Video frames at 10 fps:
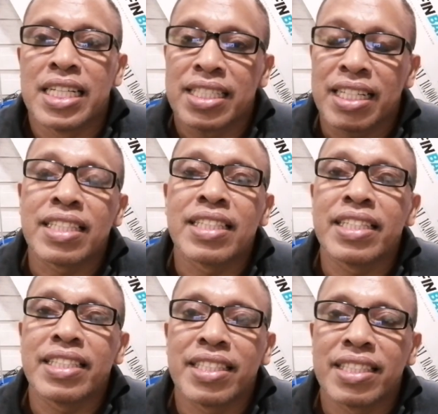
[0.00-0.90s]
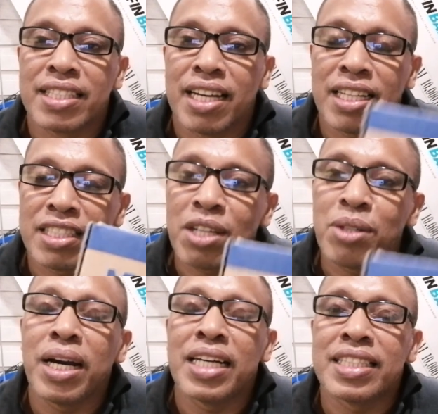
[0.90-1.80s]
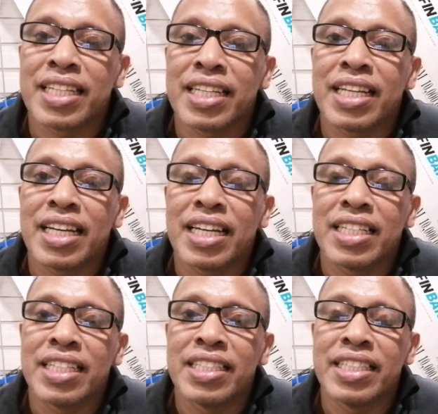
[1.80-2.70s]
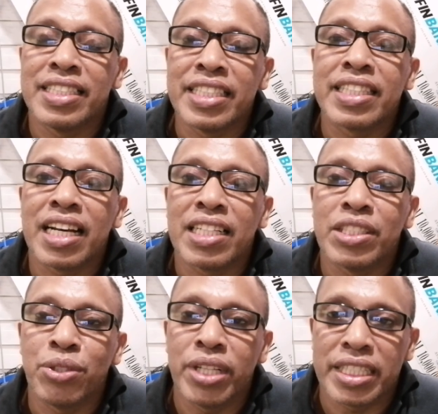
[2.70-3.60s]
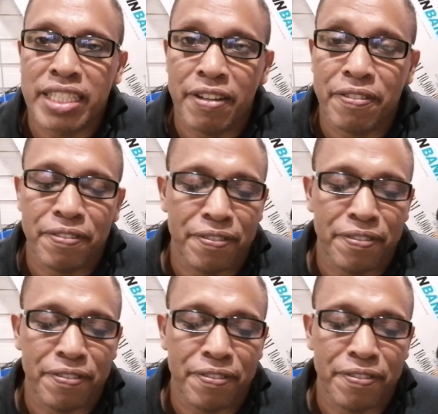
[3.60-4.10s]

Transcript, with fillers: satelit atau antena digital UHF.